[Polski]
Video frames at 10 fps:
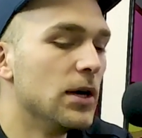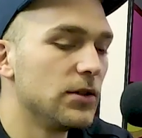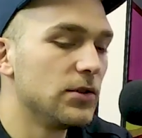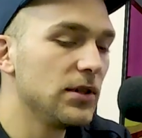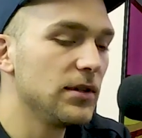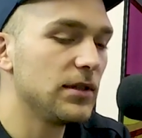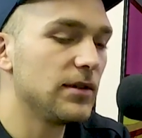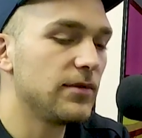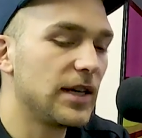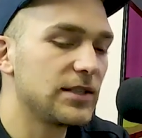No i
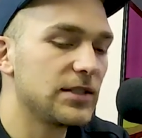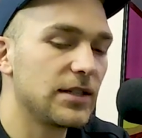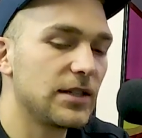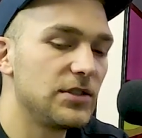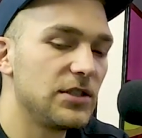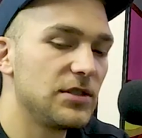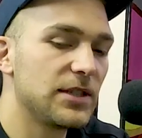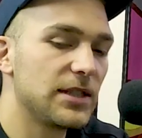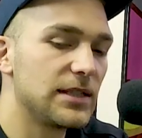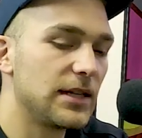w trakcie jak kręciliśmy
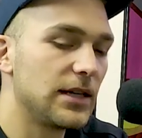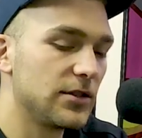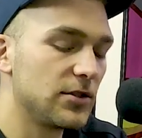ten serial, a